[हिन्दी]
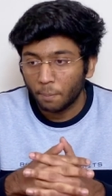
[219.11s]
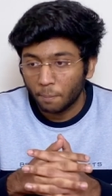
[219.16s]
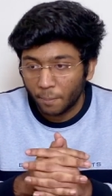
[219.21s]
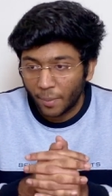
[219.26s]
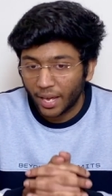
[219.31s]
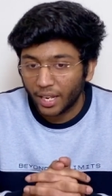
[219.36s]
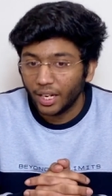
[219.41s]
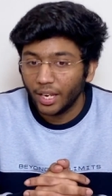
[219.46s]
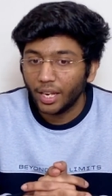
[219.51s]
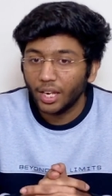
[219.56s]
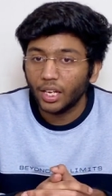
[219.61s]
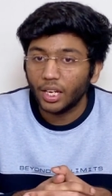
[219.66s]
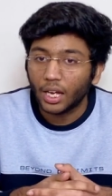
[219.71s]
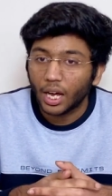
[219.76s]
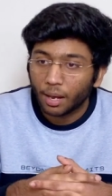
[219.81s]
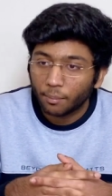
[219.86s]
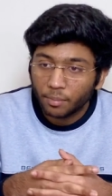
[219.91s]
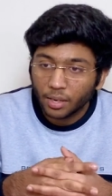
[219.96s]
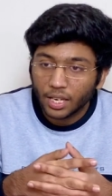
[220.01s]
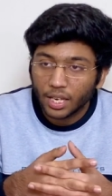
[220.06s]
मैंने
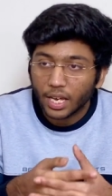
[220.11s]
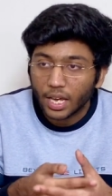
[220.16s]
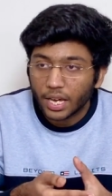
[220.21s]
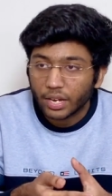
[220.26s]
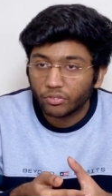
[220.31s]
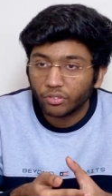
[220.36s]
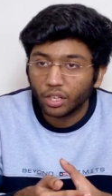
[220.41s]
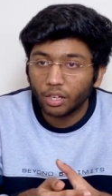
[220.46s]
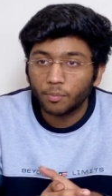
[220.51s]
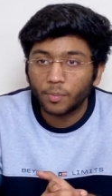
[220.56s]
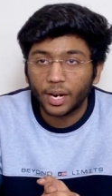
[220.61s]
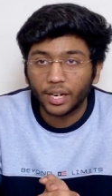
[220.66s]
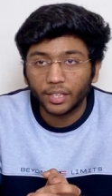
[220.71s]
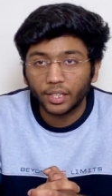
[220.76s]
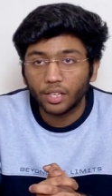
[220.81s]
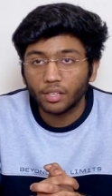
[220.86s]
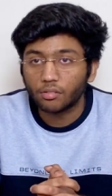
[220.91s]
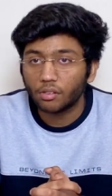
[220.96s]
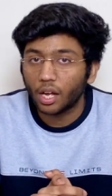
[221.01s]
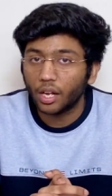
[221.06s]
अभी एक दिन बैठ
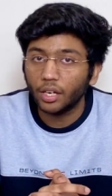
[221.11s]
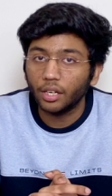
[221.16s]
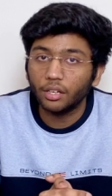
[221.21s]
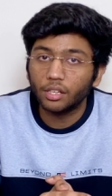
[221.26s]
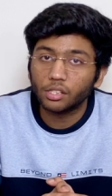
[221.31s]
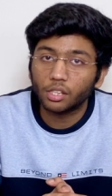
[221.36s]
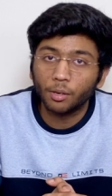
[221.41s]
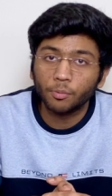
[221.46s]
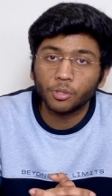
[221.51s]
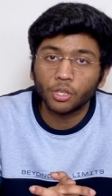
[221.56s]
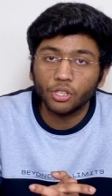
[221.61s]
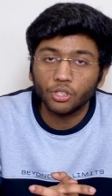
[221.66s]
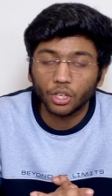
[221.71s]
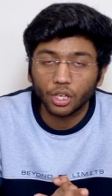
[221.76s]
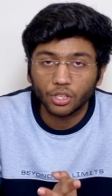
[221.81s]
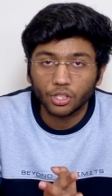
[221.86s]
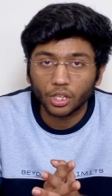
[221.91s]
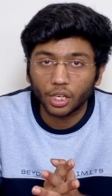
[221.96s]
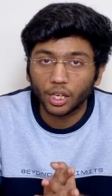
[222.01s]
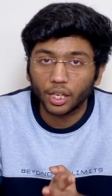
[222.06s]
के सारे डिस्क्रिप्शन
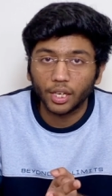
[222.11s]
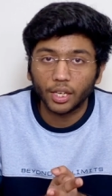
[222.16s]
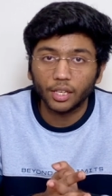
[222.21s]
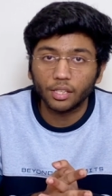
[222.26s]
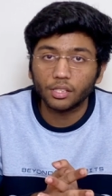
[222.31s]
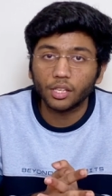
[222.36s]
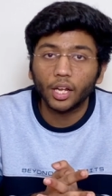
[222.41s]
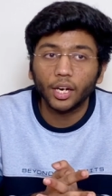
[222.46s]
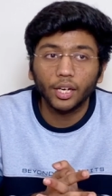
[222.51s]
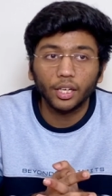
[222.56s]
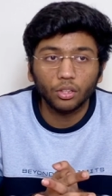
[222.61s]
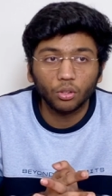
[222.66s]
चेंज करे हैं सारे